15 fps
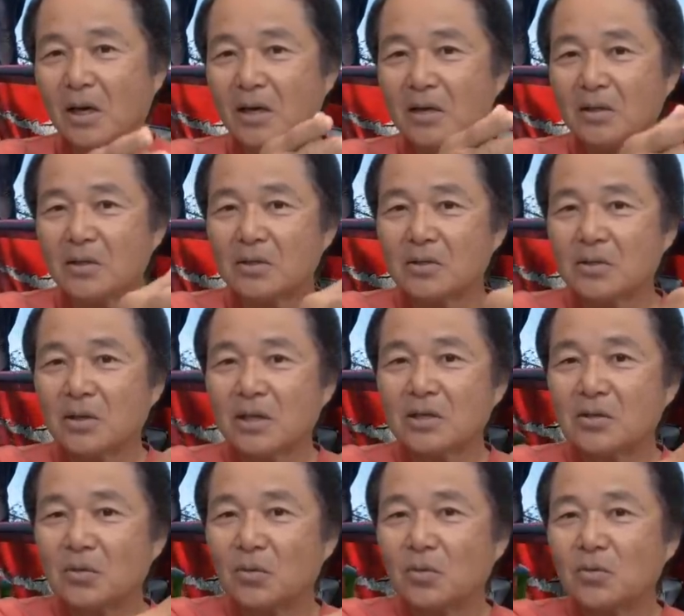あえてずら
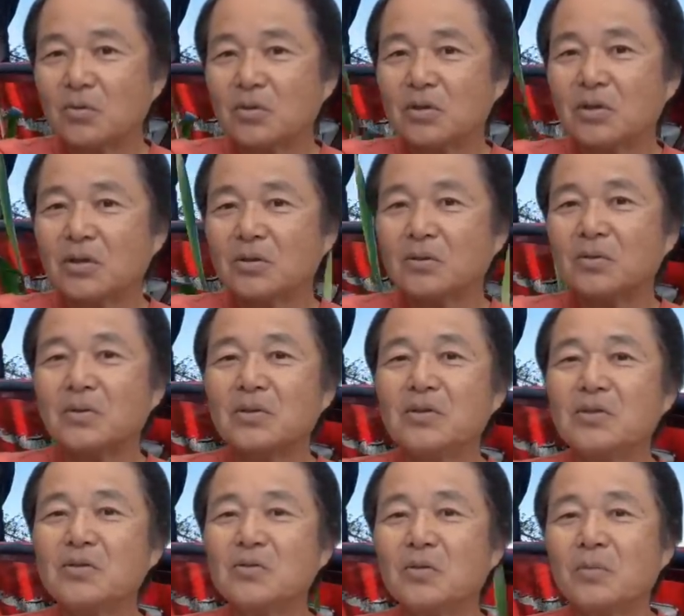して奥に入れる技
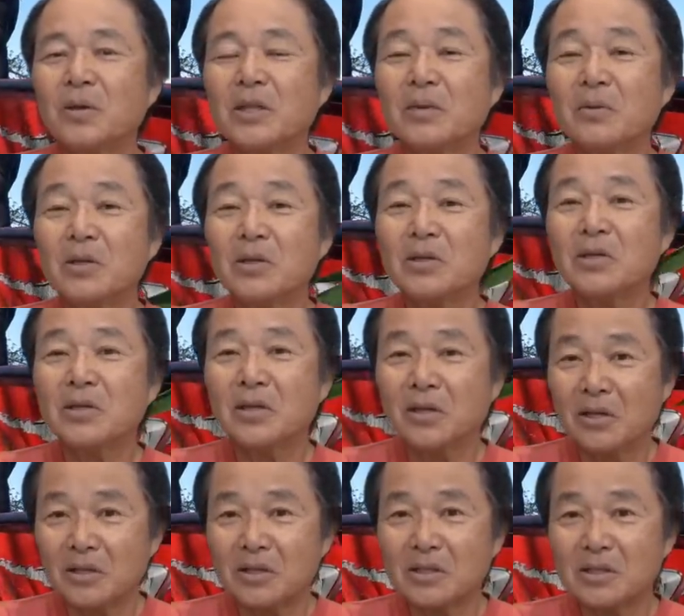術を学ばなきゃいけ
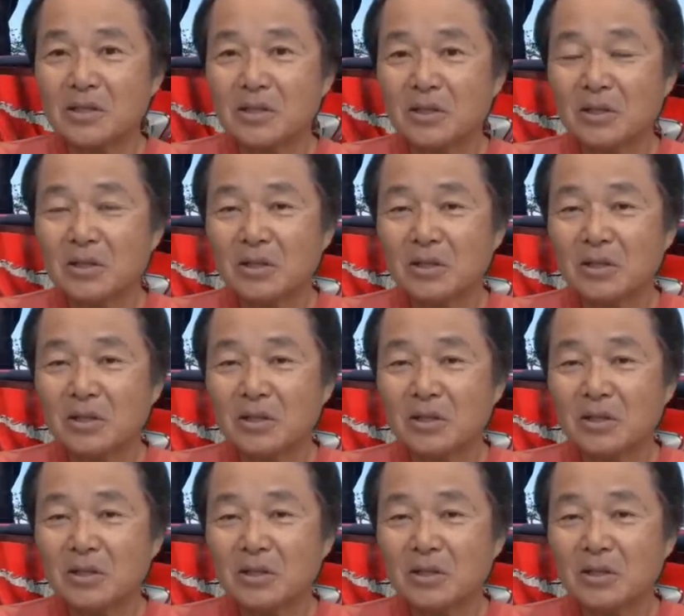ないんです。